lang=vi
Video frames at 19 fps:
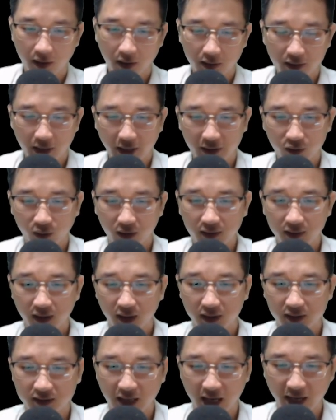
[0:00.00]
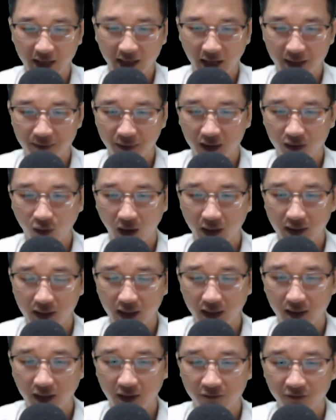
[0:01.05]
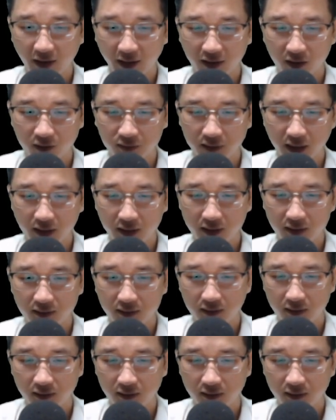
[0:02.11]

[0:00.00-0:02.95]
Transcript: Đế Tuấn thở dài ánh mắt thoáng hiện lên vẻ không đỡ